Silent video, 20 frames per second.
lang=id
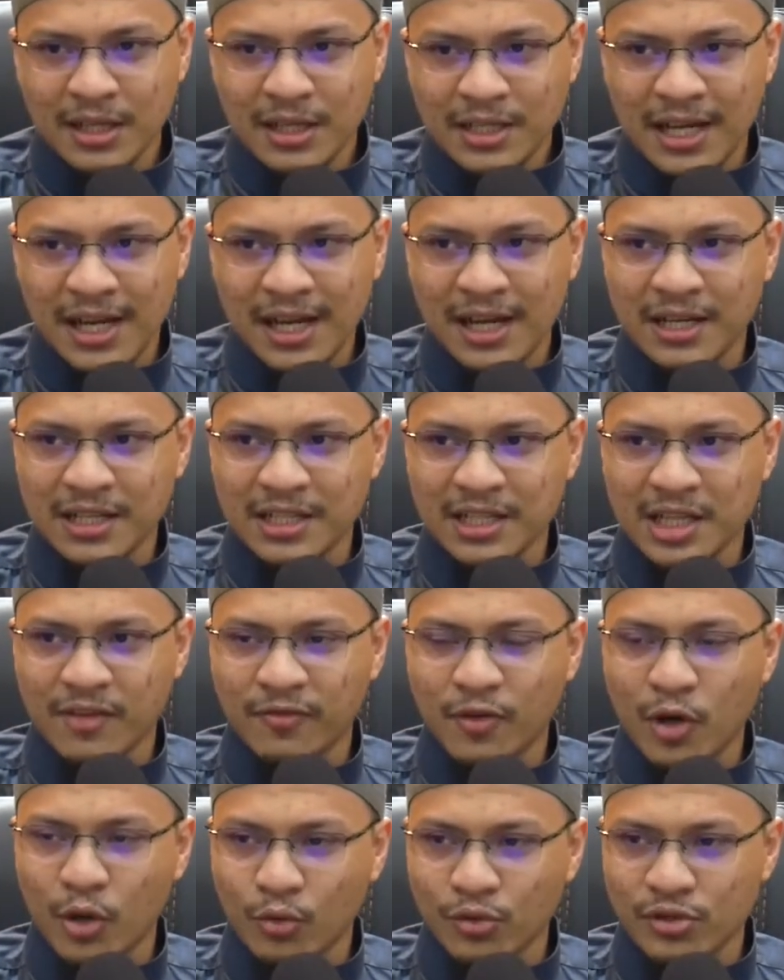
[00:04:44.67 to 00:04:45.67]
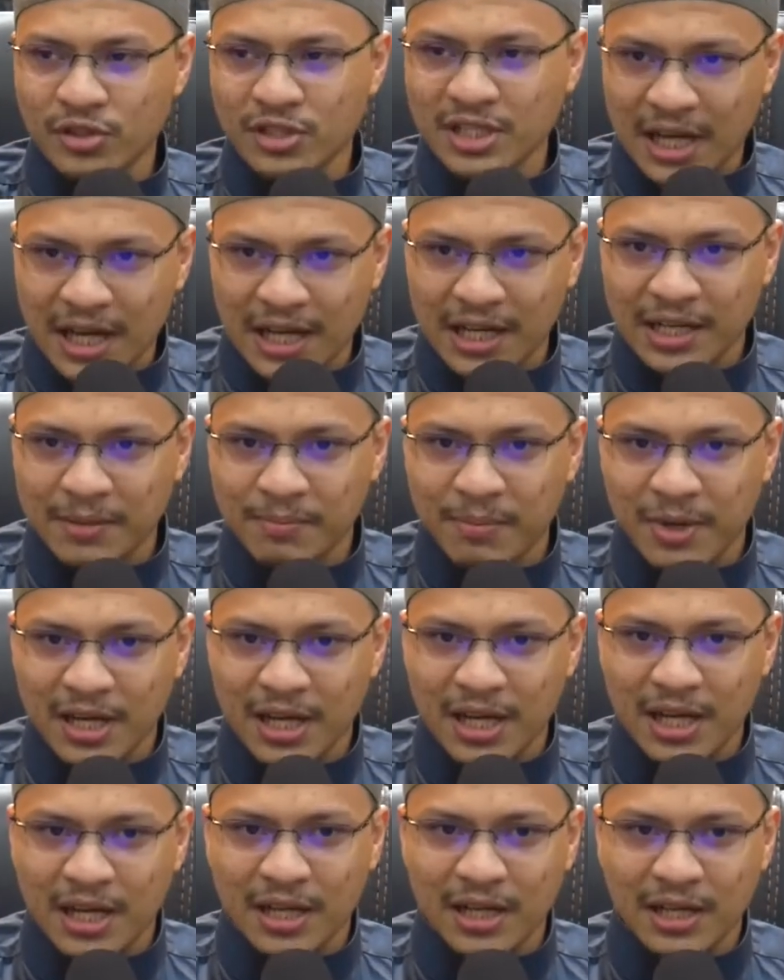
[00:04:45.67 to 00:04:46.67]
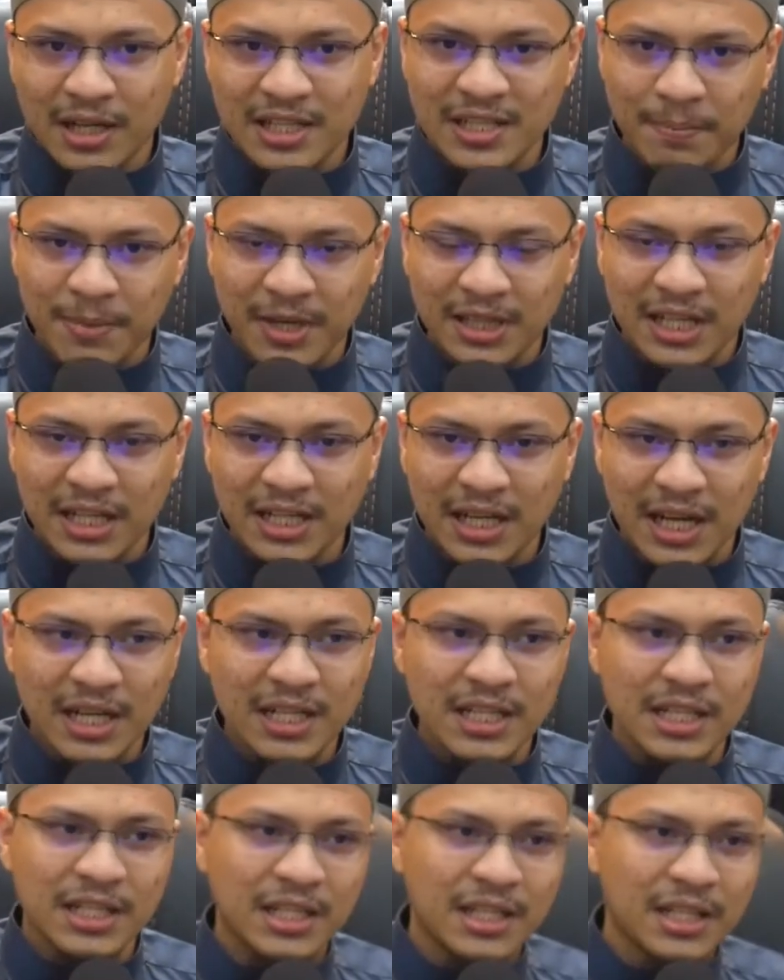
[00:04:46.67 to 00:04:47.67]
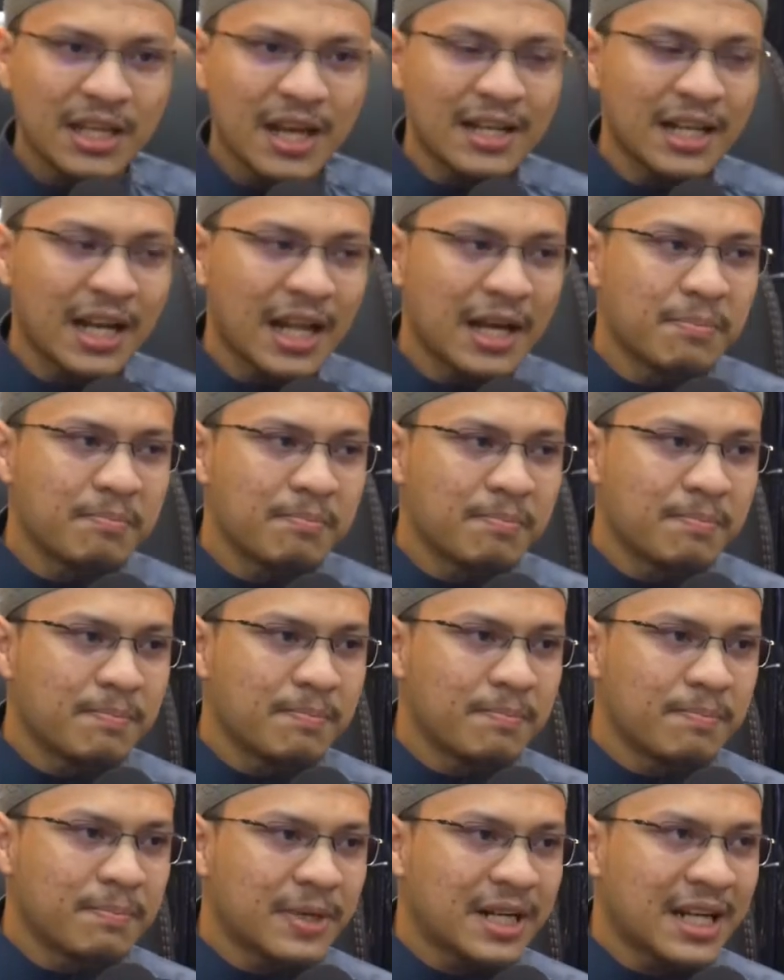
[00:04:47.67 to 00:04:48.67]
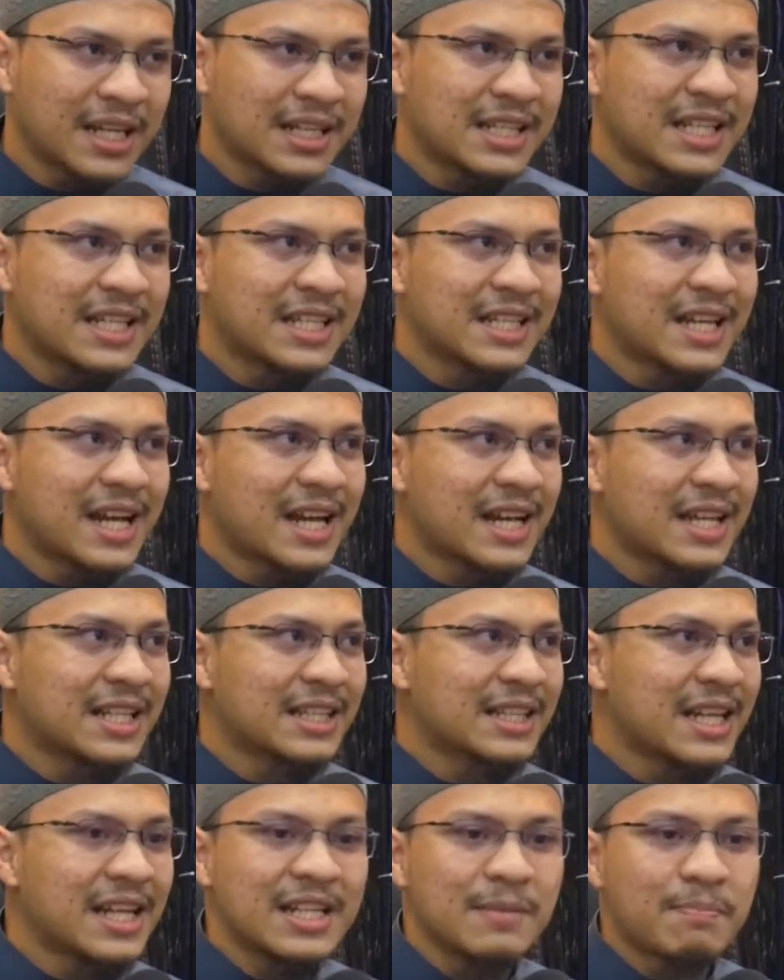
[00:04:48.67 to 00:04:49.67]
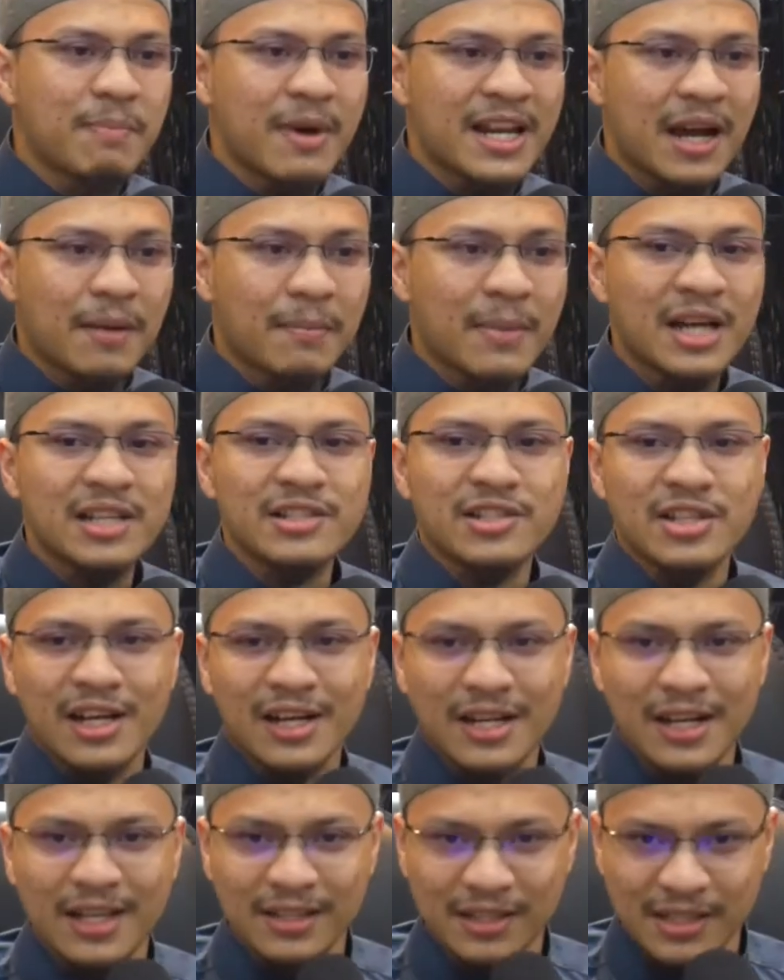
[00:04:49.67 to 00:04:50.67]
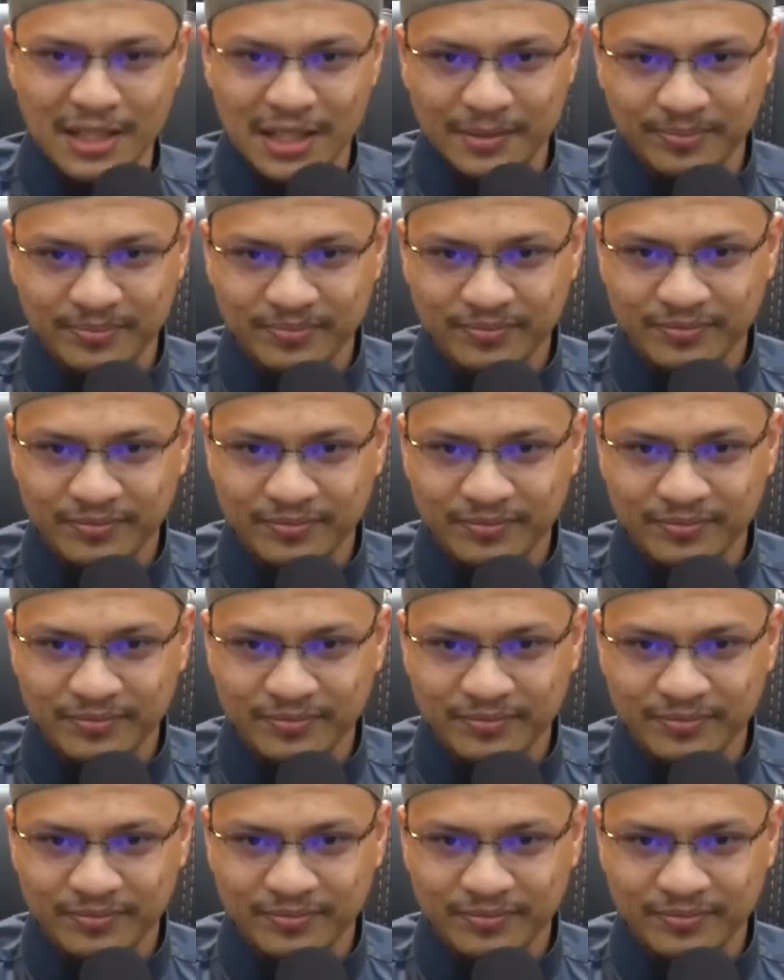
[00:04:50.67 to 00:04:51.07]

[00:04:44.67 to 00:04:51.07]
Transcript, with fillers: Yang akan kita fokuskan pada kesempatan kali ini adalah ketika kita di padang mahsyar nanti.